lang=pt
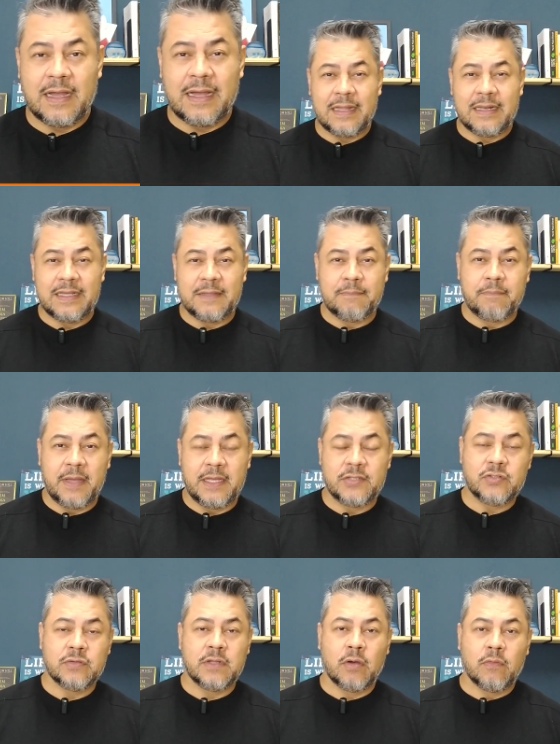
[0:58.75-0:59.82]
A lei
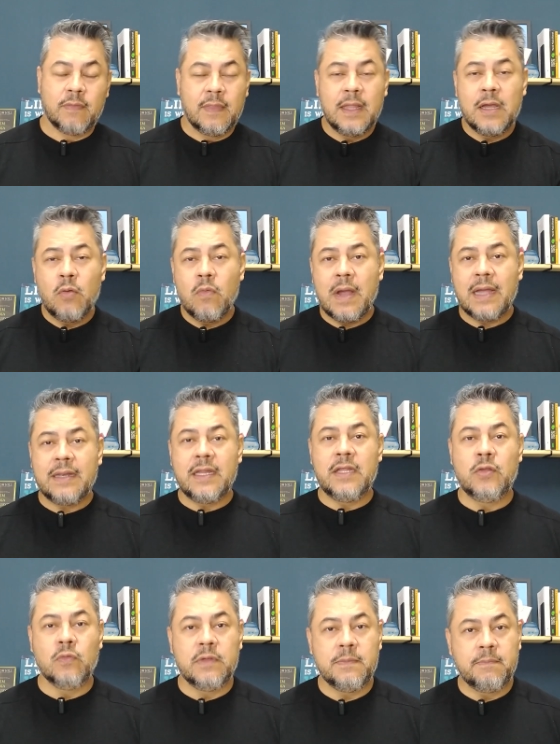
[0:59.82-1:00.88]
impede ou não? Não há
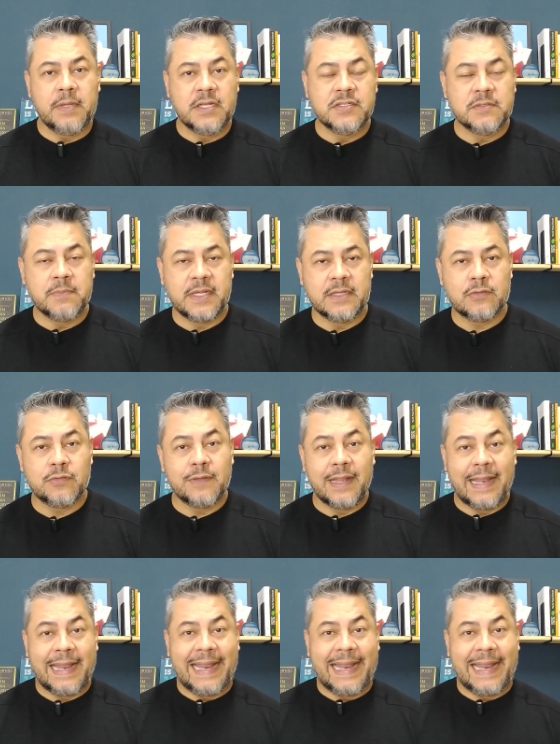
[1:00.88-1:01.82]
nenhum impedimento